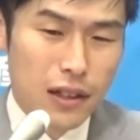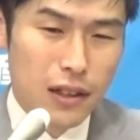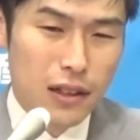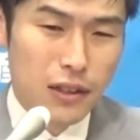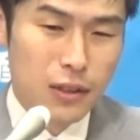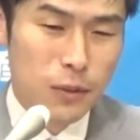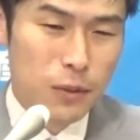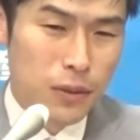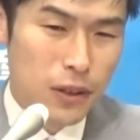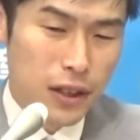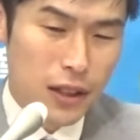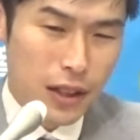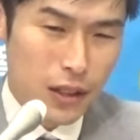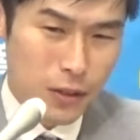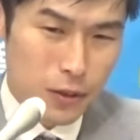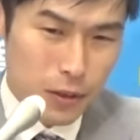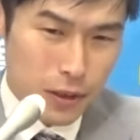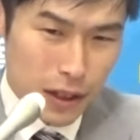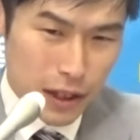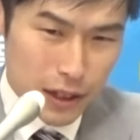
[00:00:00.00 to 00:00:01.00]
その願
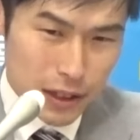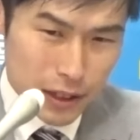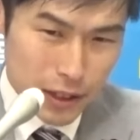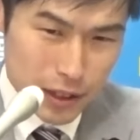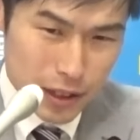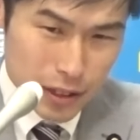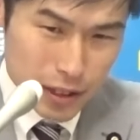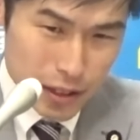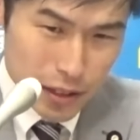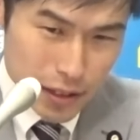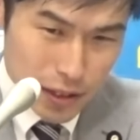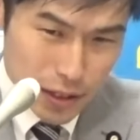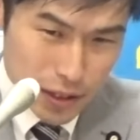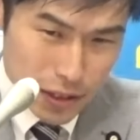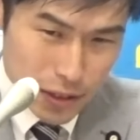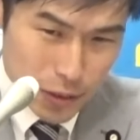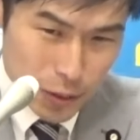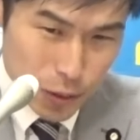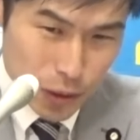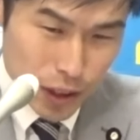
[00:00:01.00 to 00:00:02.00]
いを仮に維
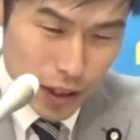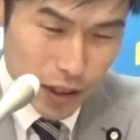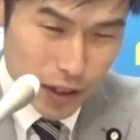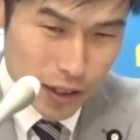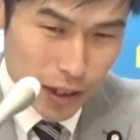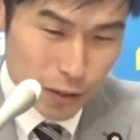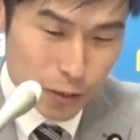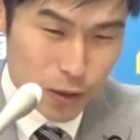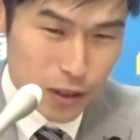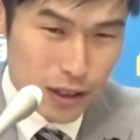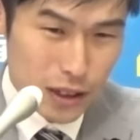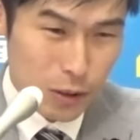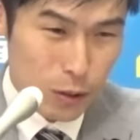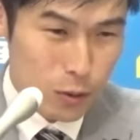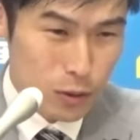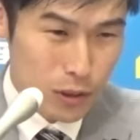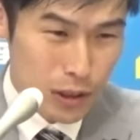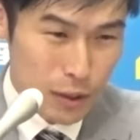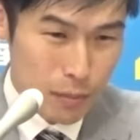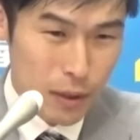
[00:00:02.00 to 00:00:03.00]
新の会に託したと
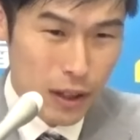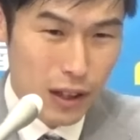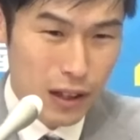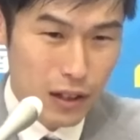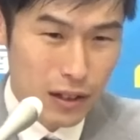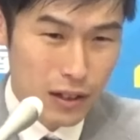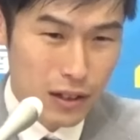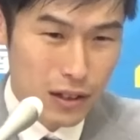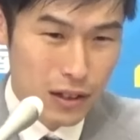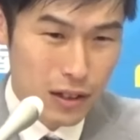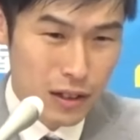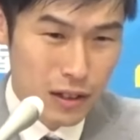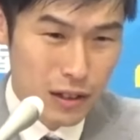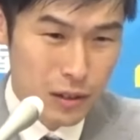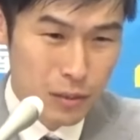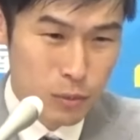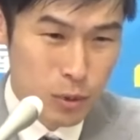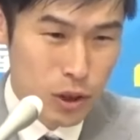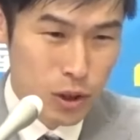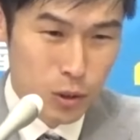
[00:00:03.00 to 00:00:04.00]
すれば
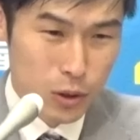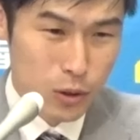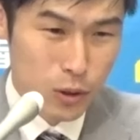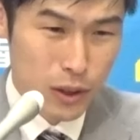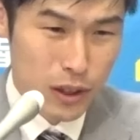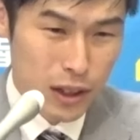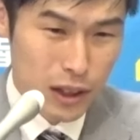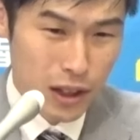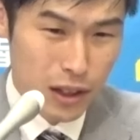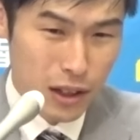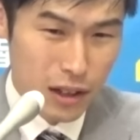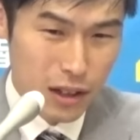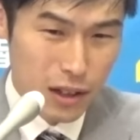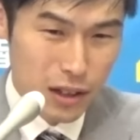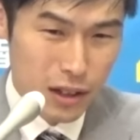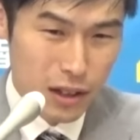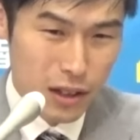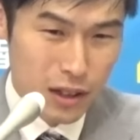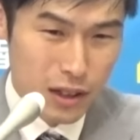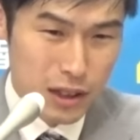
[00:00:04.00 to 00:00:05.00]
むしろそれが
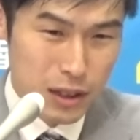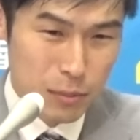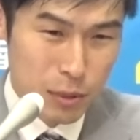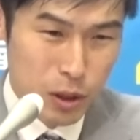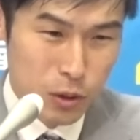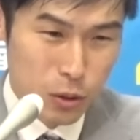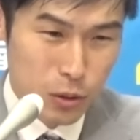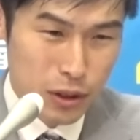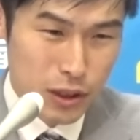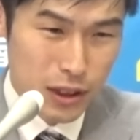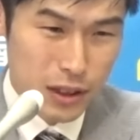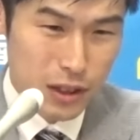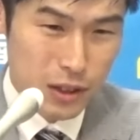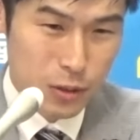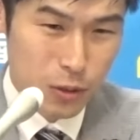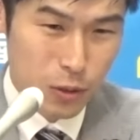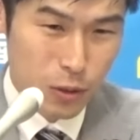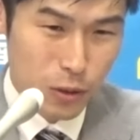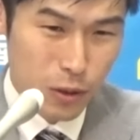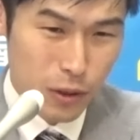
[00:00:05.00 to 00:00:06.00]
自民党政治
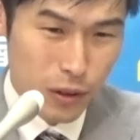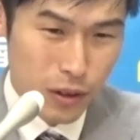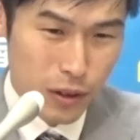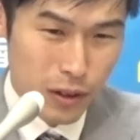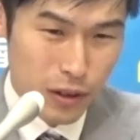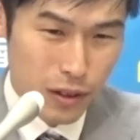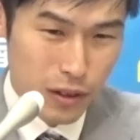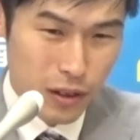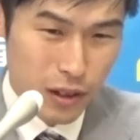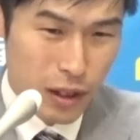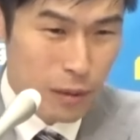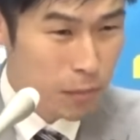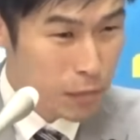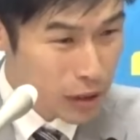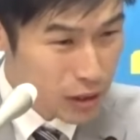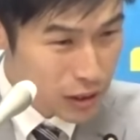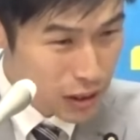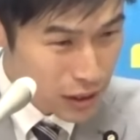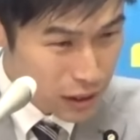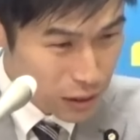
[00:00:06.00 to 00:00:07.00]
を延
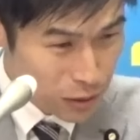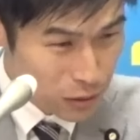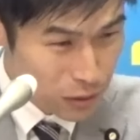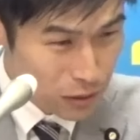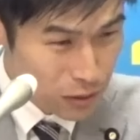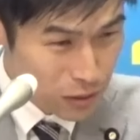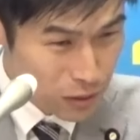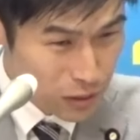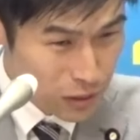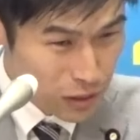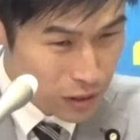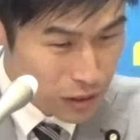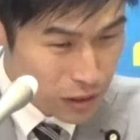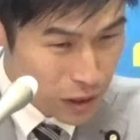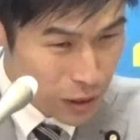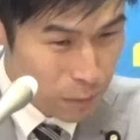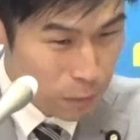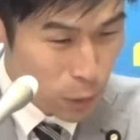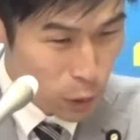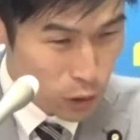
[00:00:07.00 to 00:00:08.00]
命させる
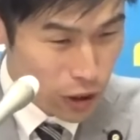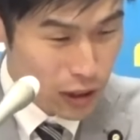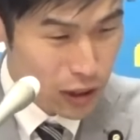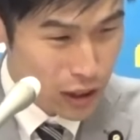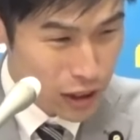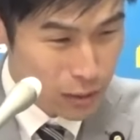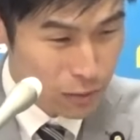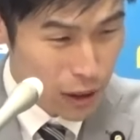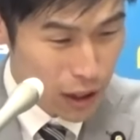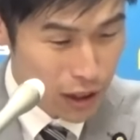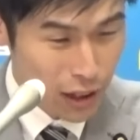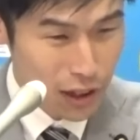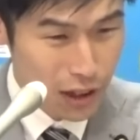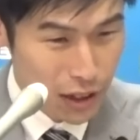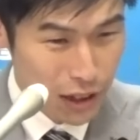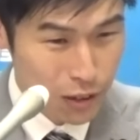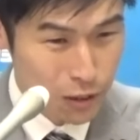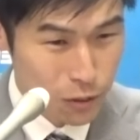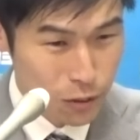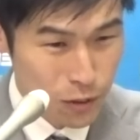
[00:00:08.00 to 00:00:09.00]
一票になってしまいかね
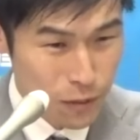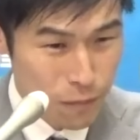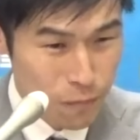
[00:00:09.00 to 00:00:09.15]
ないと